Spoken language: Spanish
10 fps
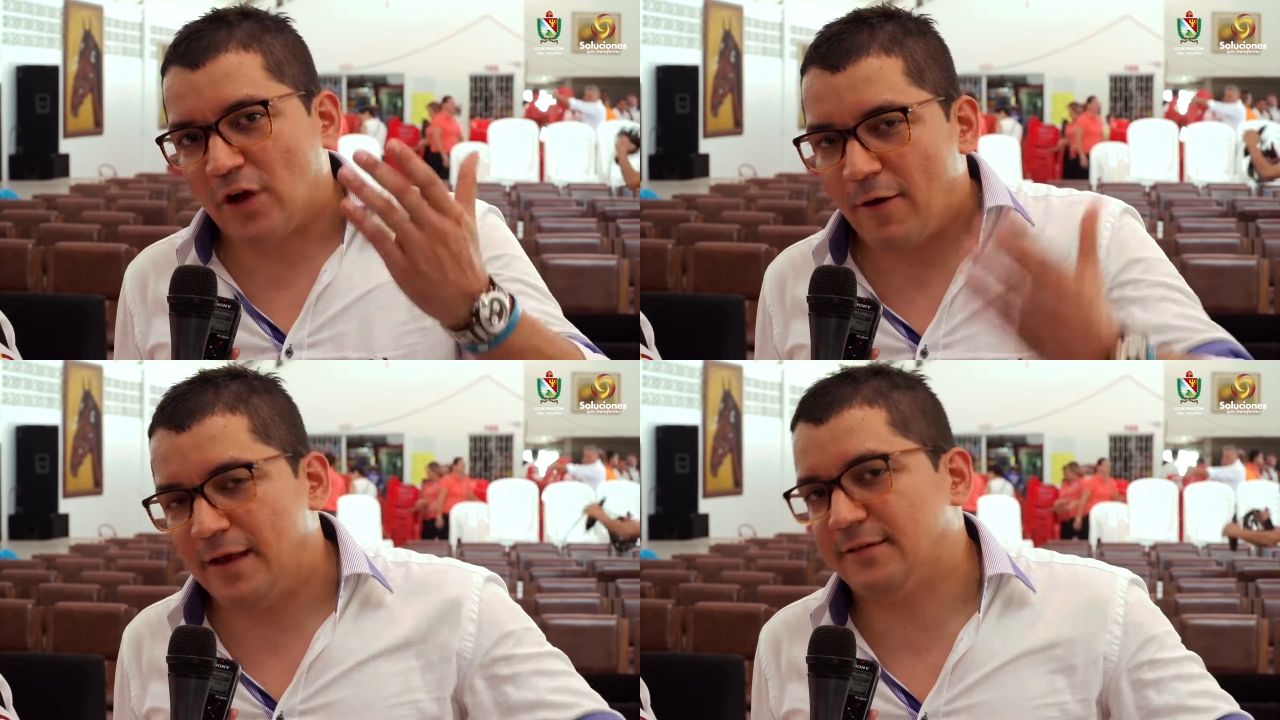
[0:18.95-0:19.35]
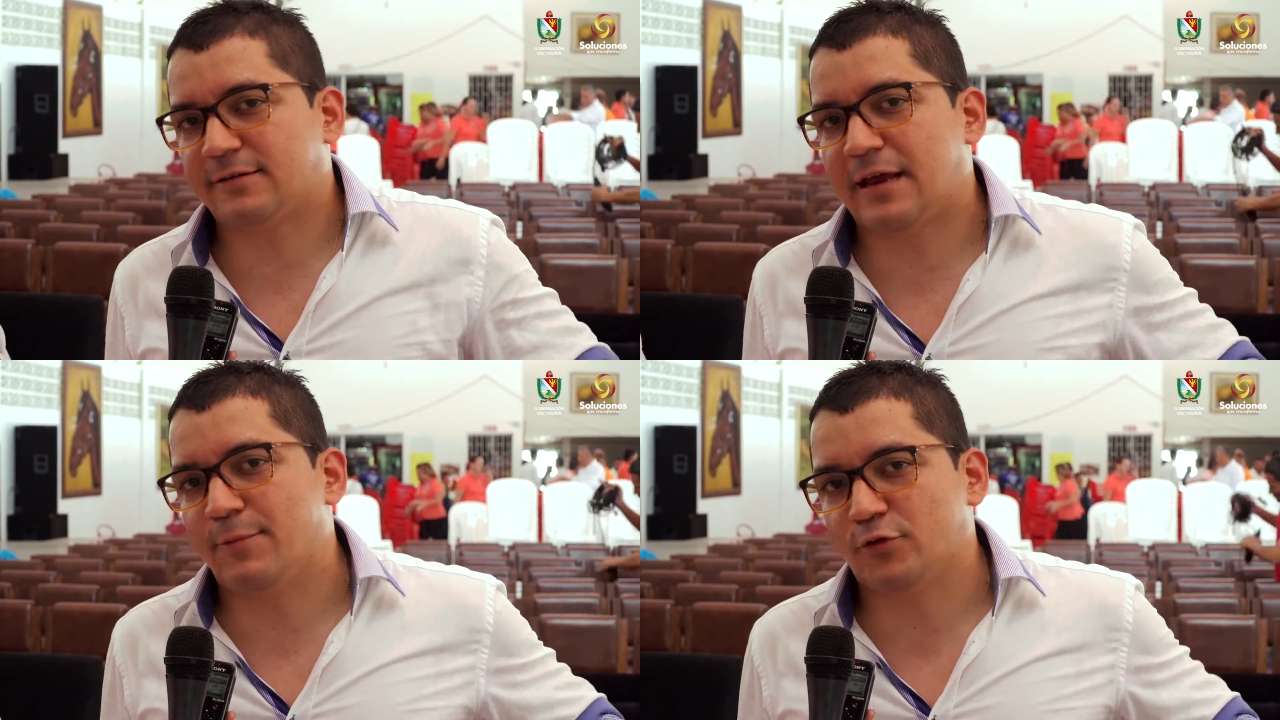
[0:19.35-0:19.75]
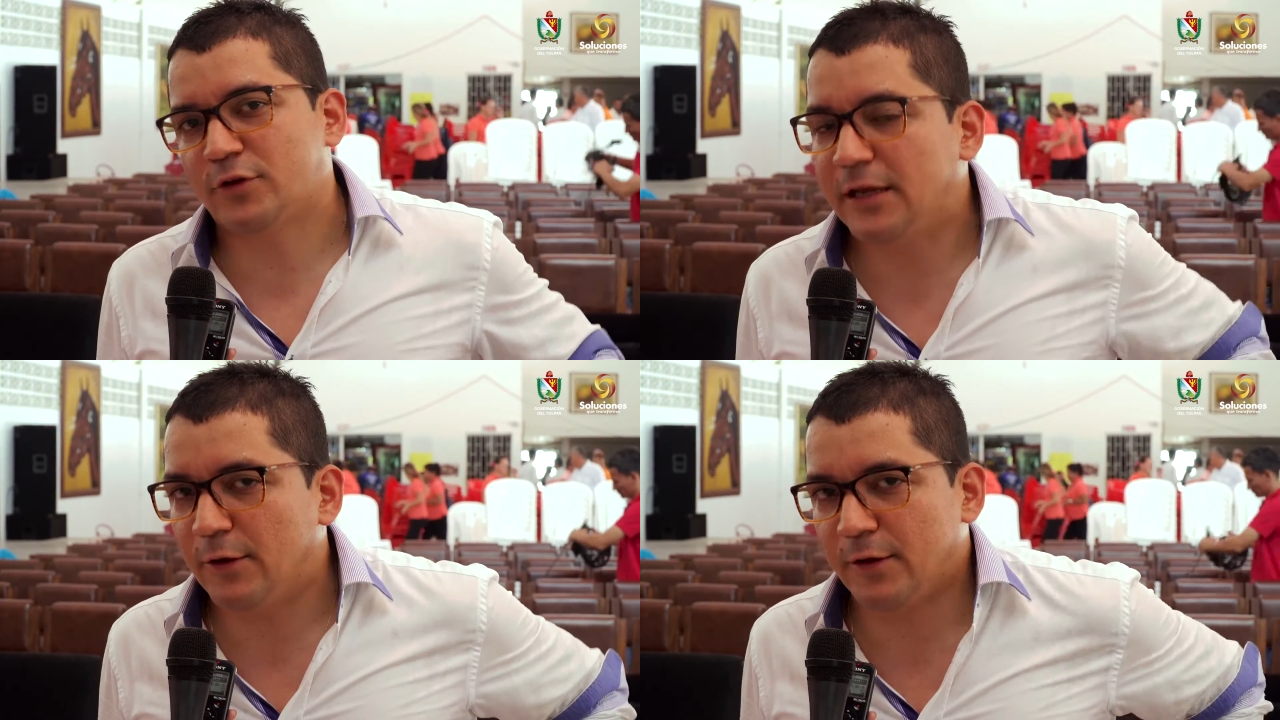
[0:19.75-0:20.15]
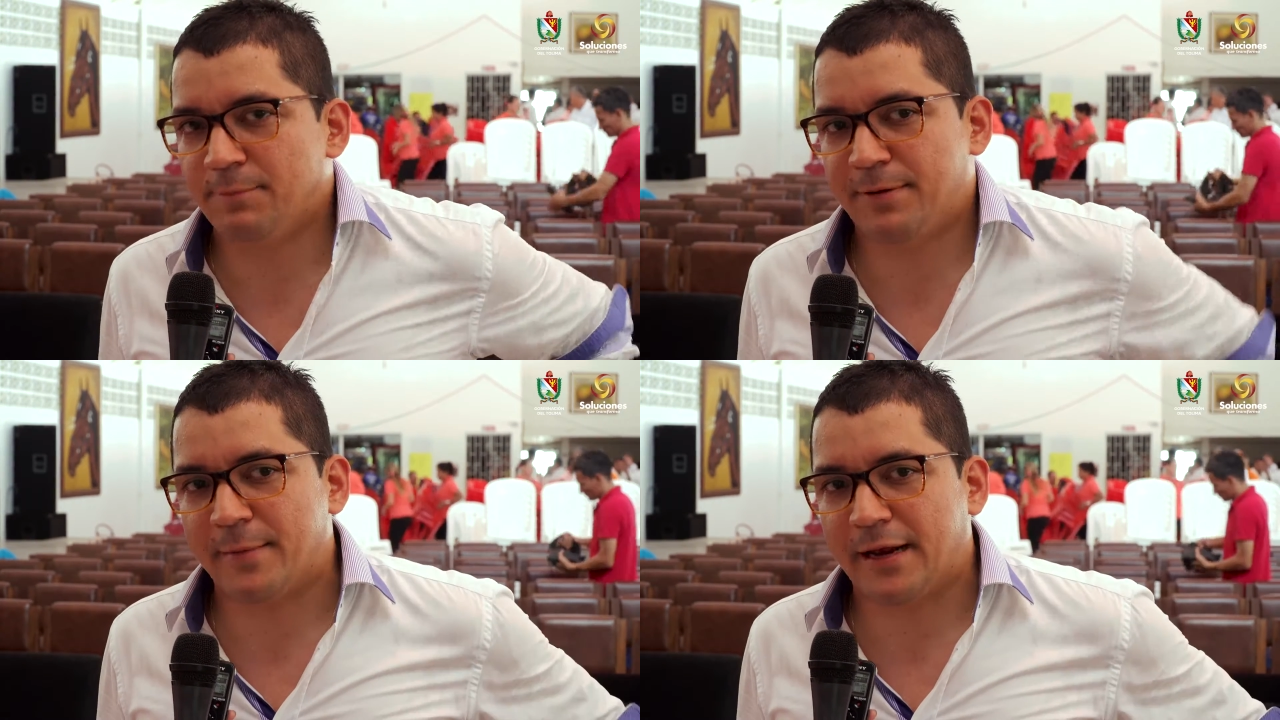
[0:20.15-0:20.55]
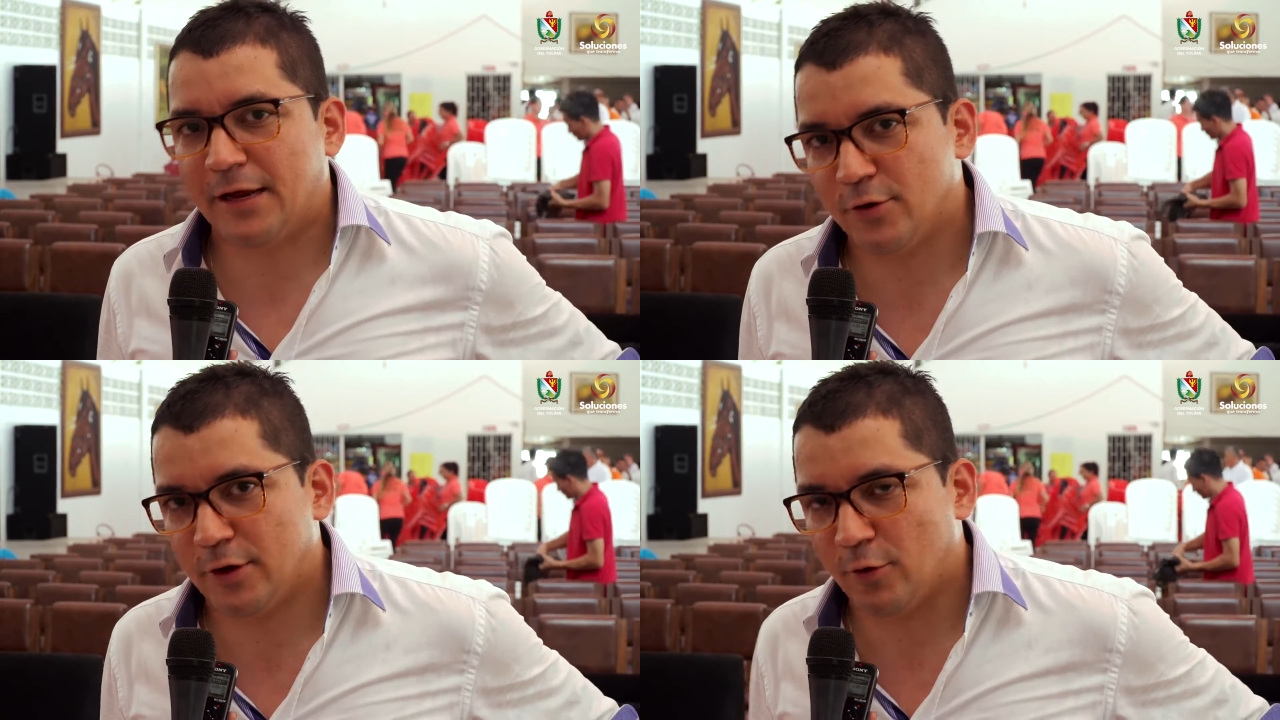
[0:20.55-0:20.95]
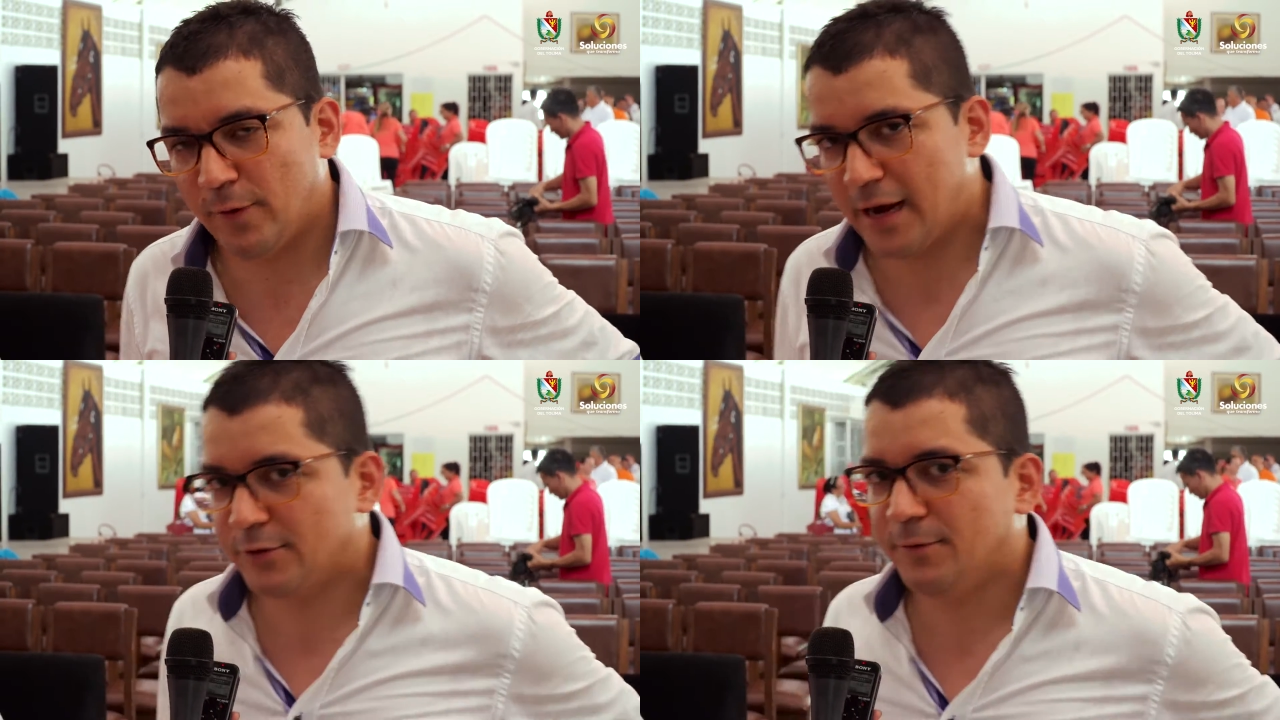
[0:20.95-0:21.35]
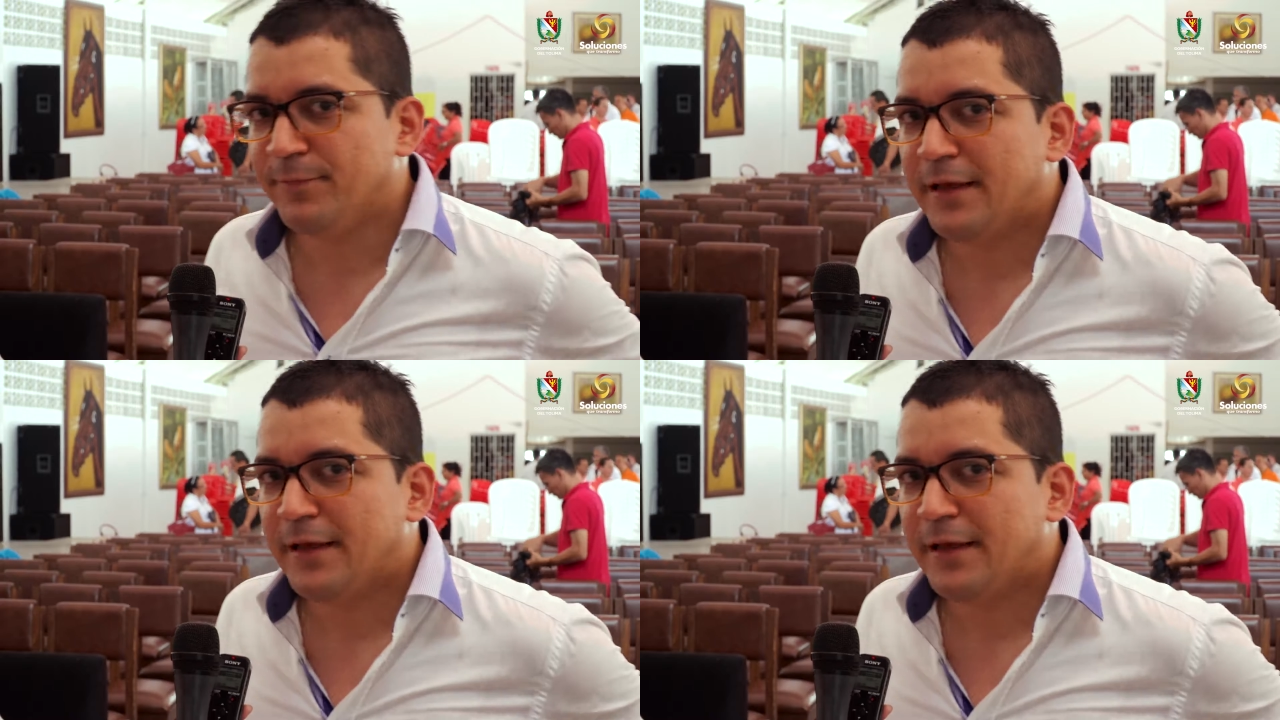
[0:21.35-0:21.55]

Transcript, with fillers: avances que hemos tenido en el primer año de gobierno